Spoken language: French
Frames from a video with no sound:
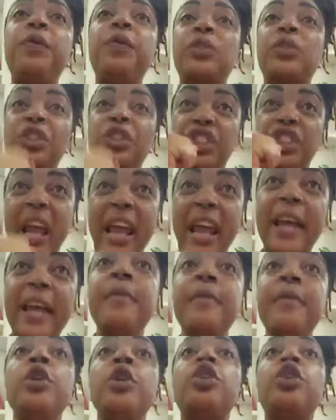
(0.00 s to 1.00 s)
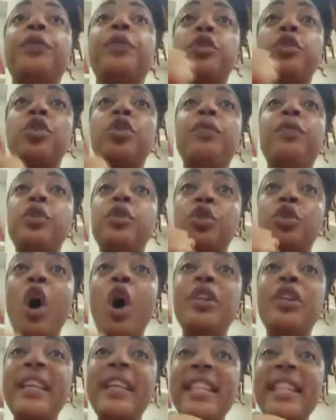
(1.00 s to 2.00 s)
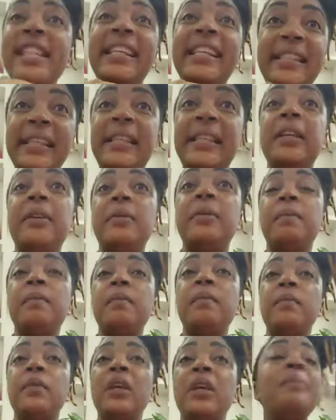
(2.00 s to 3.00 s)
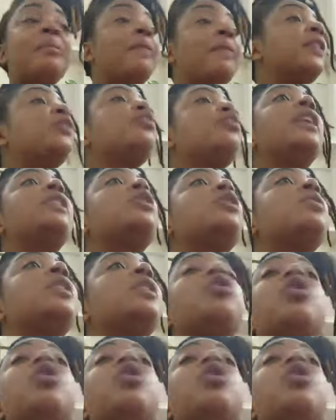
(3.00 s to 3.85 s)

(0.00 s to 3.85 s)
chair. Je vous, je vous sors de l'inertie. Pourquoi tu restes comme ça, tu deviens